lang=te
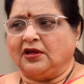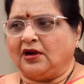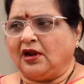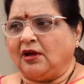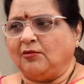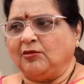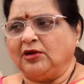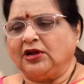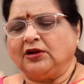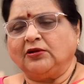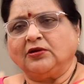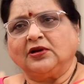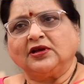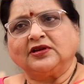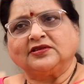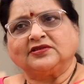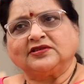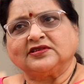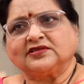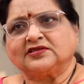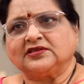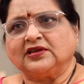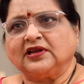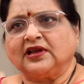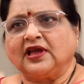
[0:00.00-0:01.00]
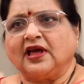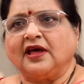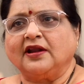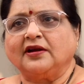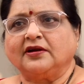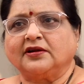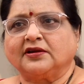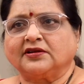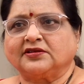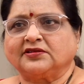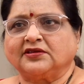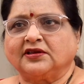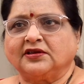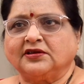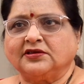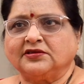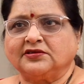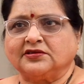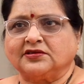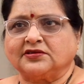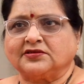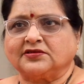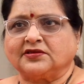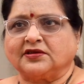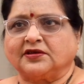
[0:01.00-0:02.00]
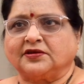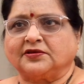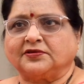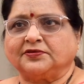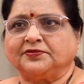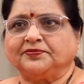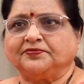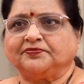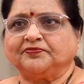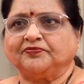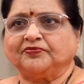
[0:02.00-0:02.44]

రామారావు గారు చేసిన క్యారెక్టర్స్ అన్నీ చేశారు